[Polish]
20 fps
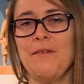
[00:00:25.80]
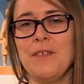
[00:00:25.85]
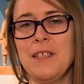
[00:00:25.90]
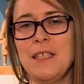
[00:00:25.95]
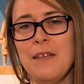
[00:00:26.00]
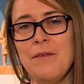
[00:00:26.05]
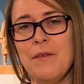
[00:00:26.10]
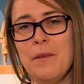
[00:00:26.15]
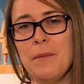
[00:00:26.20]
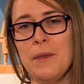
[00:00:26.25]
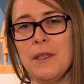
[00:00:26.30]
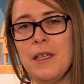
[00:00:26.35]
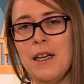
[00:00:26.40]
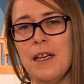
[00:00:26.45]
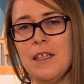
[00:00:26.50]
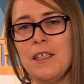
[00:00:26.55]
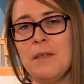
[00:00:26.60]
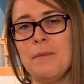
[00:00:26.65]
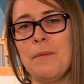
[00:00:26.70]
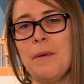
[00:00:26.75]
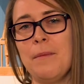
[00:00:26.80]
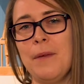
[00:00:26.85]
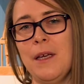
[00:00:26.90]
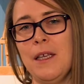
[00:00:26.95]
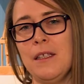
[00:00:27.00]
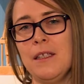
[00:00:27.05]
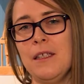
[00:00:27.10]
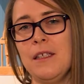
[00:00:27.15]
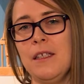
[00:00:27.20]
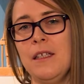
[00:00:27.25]
wystawie Modelarzy
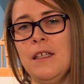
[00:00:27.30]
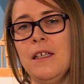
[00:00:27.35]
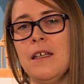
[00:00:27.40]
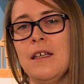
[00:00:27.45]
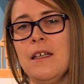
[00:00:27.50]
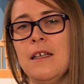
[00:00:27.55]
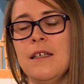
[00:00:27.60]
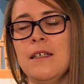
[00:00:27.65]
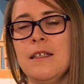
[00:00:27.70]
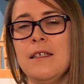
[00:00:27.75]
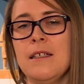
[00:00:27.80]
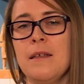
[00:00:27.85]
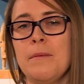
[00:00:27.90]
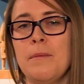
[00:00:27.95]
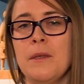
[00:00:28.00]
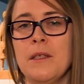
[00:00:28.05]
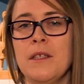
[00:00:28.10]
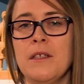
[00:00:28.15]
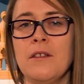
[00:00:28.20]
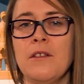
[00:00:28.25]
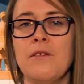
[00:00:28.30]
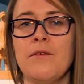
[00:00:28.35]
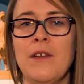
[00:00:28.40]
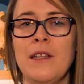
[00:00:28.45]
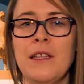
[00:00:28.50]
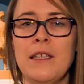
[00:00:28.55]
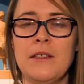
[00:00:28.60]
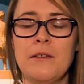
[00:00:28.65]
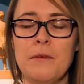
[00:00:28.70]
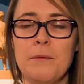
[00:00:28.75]
Pamięci e,
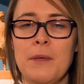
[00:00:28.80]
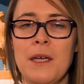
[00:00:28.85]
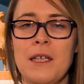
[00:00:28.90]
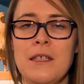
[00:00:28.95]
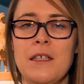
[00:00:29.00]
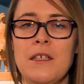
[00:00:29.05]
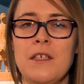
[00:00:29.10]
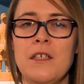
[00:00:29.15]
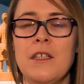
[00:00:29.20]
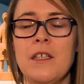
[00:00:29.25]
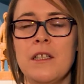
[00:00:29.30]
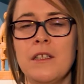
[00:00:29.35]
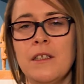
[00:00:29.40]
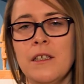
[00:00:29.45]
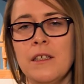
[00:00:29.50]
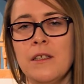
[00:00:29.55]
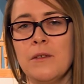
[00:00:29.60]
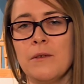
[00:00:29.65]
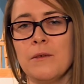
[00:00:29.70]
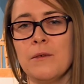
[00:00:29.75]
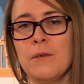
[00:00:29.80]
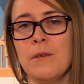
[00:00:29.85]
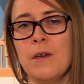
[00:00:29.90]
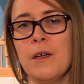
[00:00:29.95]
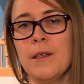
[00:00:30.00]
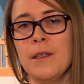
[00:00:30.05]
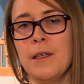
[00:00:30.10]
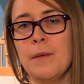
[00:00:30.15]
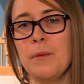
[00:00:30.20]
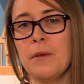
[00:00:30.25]
zaprezentowane są prace 40
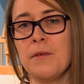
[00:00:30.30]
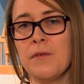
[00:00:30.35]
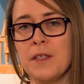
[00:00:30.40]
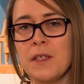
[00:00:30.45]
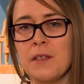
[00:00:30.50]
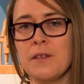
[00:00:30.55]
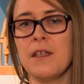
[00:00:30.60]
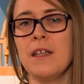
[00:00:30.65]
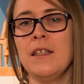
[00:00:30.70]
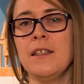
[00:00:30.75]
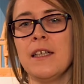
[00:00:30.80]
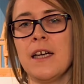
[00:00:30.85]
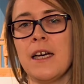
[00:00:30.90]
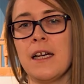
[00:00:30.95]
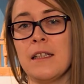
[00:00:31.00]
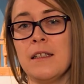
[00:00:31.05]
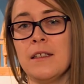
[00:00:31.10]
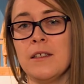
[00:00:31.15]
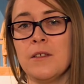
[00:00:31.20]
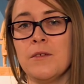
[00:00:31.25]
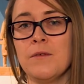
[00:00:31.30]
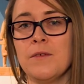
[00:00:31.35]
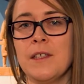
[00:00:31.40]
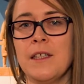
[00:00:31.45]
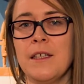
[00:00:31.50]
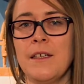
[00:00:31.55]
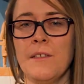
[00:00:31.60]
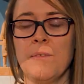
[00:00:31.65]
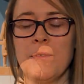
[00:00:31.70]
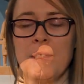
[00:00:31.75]
nieprofesjonalnych artystów z
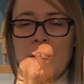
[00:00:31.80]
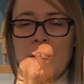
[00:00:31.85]
terenu